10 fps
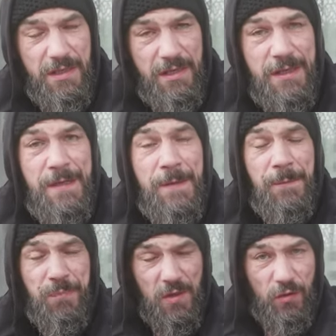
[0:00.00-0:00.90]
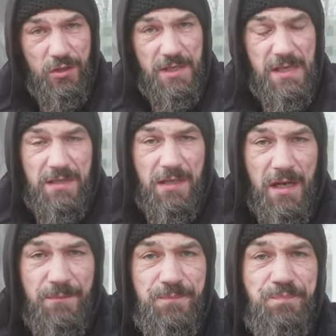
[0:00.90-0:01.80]
Ne. So, das hat er
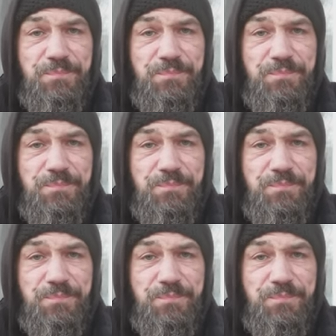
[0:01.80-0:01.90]
dann